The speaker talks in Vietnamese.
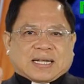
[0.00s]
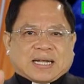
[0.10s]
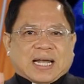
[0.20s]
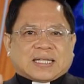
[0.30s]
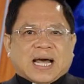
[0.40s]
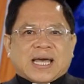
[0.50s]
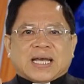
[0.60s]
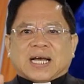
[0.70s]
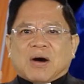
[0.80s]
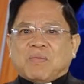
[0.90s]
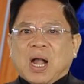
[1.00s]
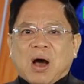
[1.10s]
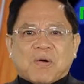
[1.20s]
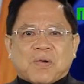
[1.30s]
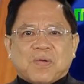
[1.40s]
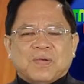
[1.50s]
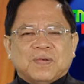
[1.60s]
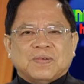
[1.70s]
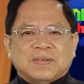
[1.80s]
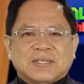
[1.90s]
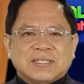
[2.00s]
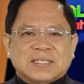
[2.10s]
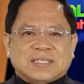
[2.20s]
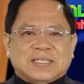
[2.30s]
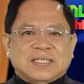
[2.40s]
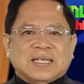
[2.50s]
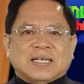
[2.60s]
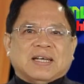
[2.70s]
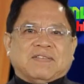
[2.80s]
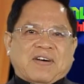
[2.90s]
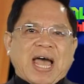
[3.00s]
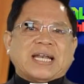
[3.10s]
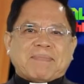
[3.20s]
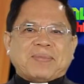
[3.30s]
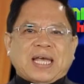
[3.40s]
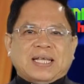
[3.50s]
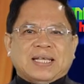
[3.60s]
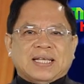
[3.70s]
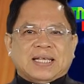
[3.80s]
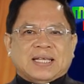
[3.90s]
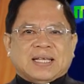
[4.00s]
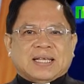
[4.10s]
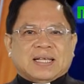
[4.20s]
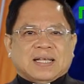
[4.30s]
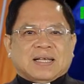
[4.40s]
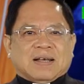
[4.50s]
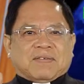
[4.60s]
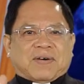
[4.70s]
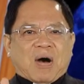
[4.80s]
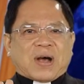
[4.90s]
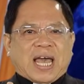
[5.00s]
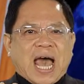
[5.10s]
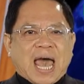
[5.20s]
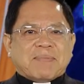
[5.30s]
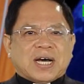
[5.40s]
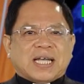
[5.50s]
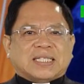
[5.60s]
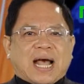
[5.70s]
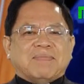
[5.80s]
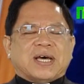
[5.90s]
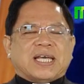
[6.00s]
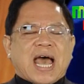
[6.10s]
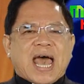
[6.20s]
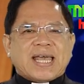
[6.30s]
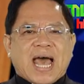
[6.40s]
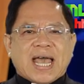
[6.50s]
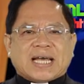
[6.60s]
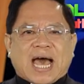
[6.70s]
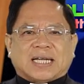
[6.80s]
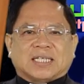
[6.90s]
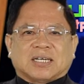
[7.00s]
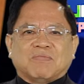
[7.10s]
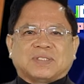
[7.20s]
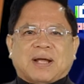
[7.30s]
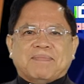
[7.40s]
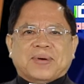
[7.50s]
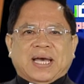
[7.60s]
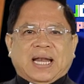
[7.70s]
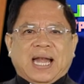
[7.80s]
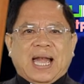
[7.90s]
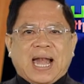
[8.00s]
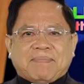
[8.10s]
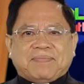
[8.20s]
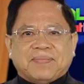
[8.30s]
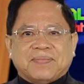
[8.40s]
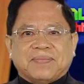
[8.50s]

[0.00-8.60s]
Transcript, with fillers: Cách đây không lâu, vài năm nay, vào ngày 20 tháng 12 2015,